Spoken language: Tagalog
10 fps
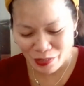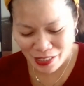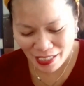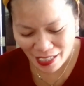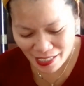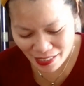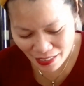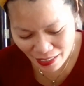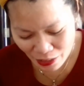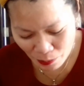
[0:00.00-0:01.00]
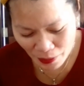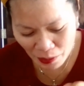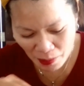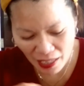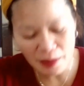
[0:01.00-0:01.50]
Tapos guys, uh, ito
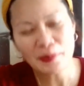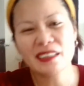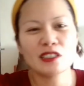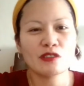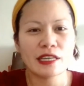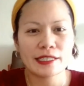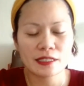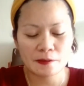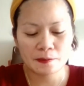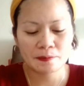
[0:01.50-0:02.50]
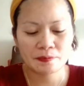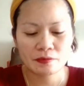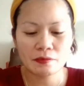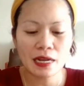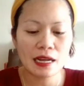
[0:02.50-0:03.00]
pala yung mga laman nito guys.
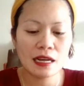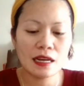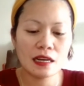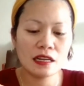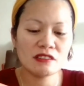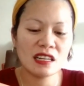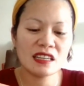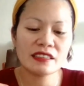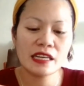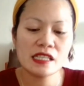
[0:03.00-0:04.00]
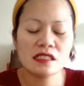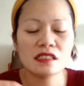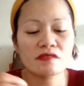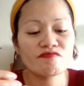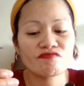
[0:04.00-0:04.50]
Baga, ano na lang
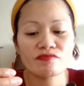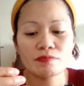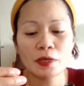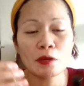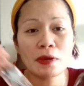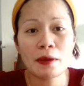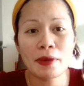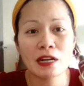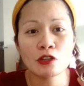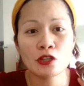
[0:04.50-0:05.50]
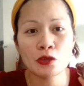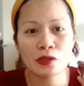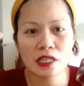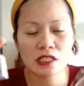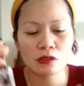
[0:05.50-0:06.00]
guys. Pero mga bagong
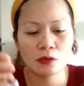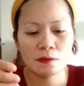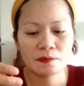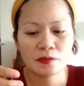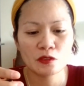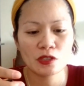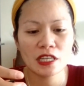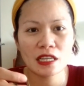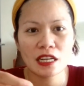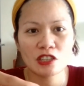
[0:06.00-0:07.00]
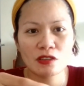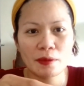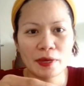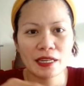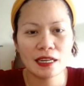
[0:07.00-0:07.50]
cutics to. Kunti na lang yung
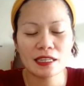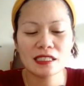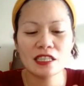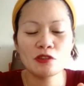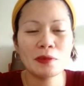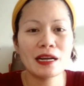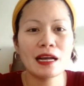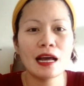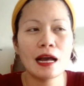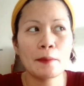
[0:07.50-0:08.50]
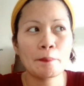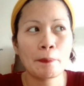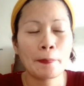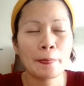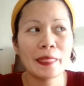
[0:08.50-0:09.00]
laman na. Kasi yung mga
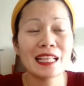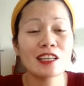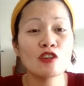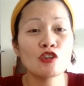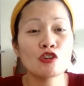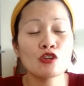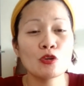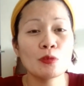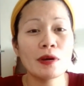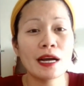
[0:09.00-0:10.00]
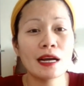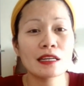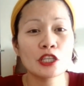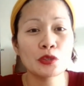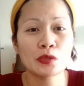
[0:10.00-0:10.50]
dati kong
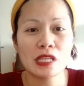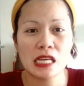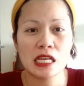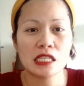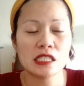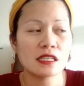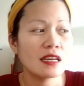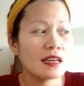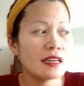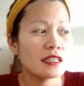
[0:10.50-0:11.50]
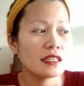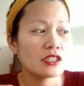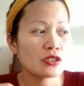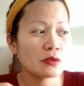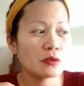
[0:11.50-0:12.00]
lumang Q-tips.
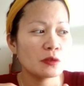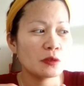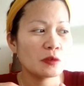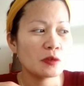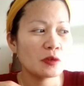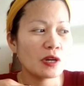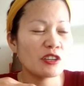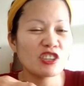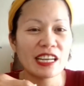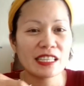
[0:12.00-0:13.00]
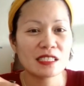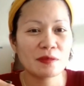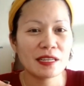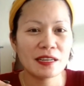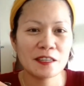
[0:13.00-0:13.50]
So, ano
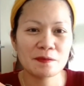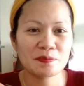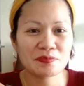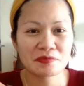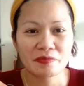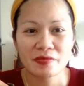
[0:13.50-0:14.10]
guys, pinag